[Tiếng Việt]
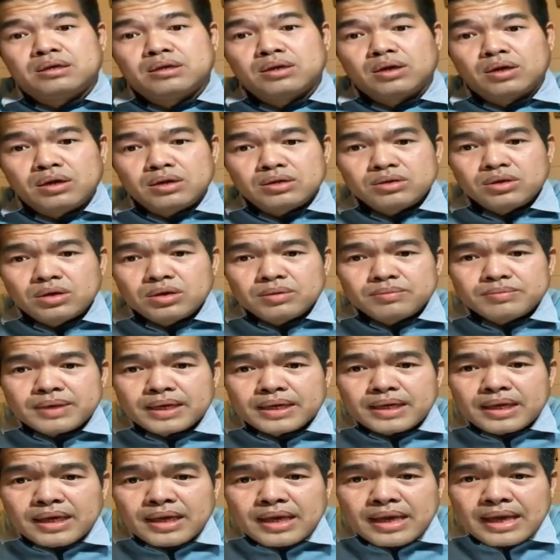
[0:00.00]
vô vô làm
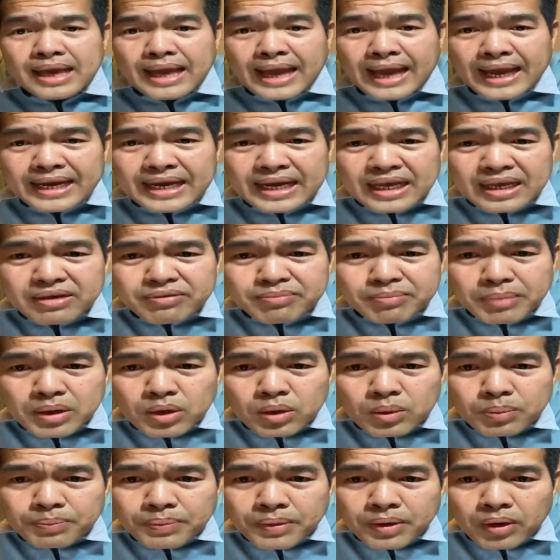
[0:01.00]
gì á hát ấy mình
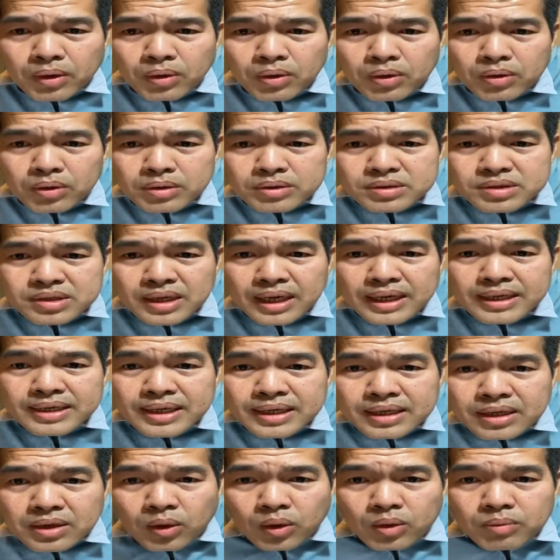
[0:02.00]
nung pro sài
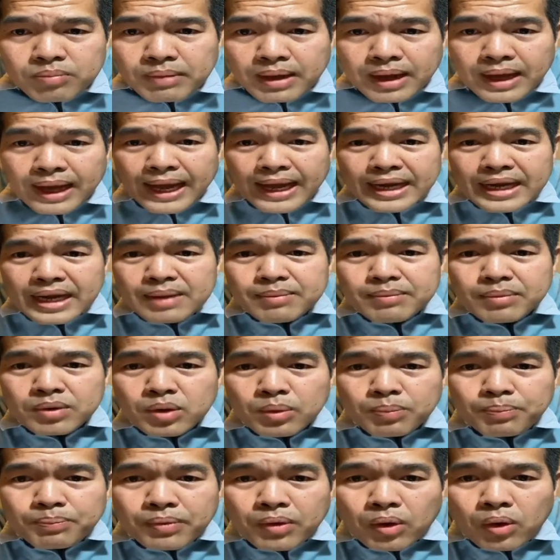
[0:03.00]
nít con mà hát ấy mình
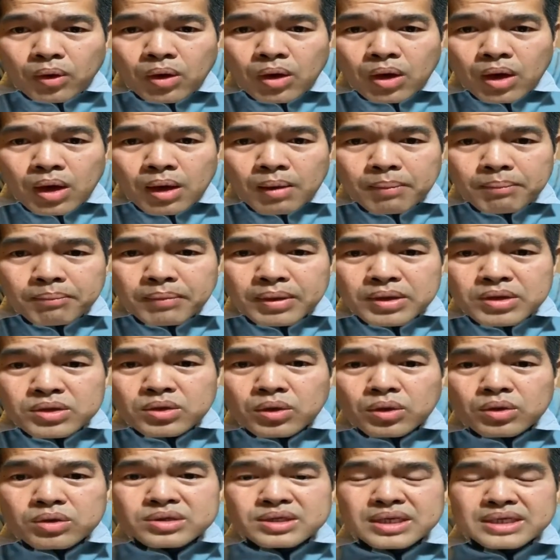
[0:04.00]
nung pro mình
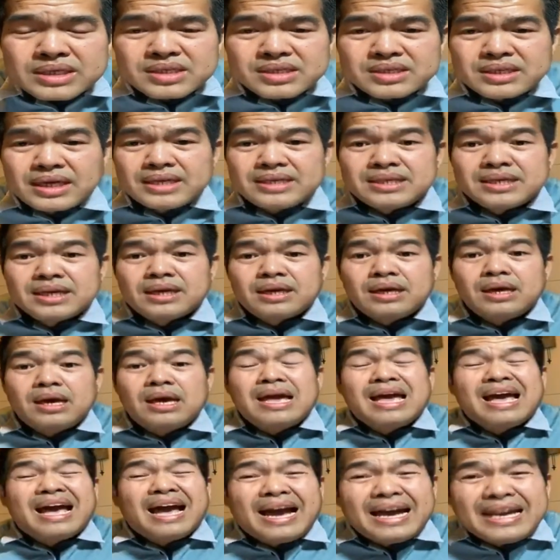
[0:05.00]
vô chặt sài chăng
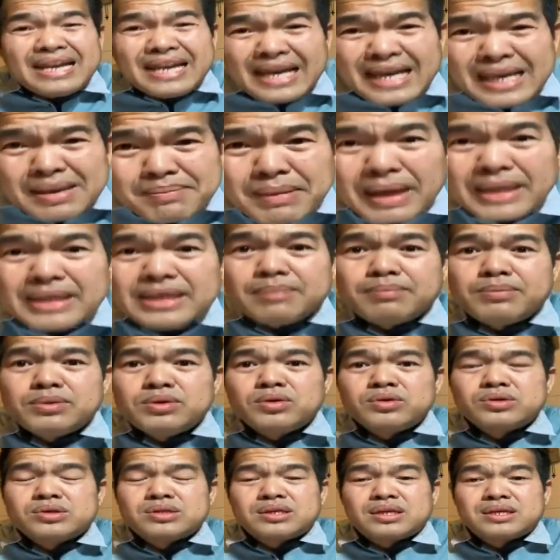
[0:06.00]
hát ấy mang cho mình
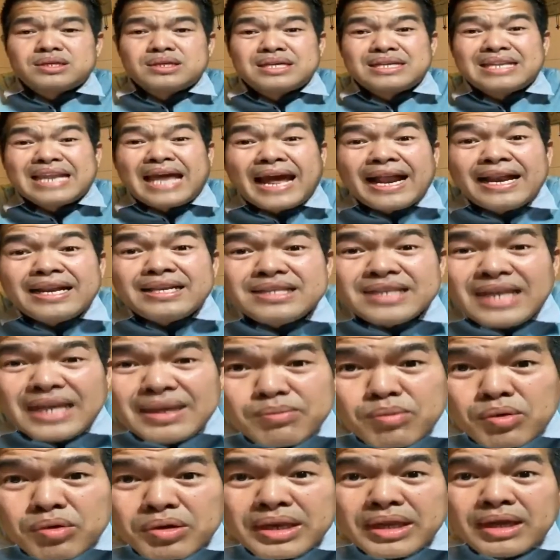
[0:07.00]
vô sài đang dễ
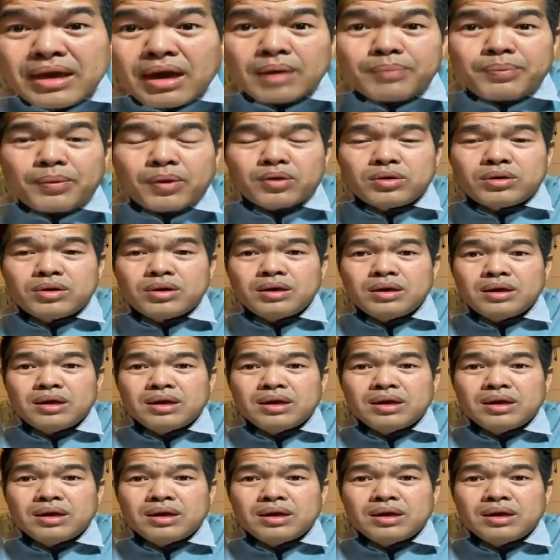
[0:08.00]
một khi ăn con